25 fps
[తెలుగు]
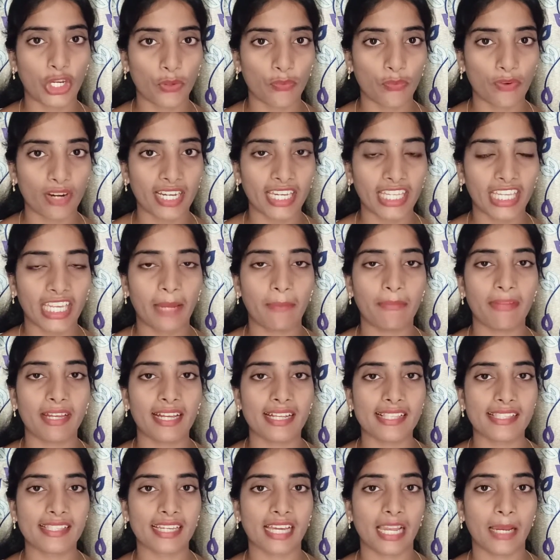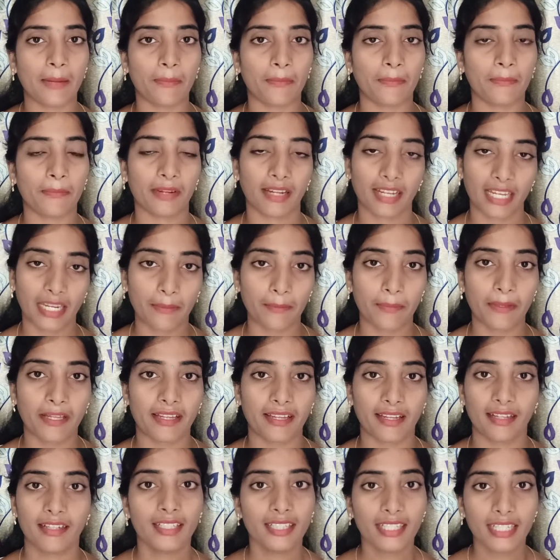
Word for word: ఎటువంటి కెమికల్స్ కల కనిపి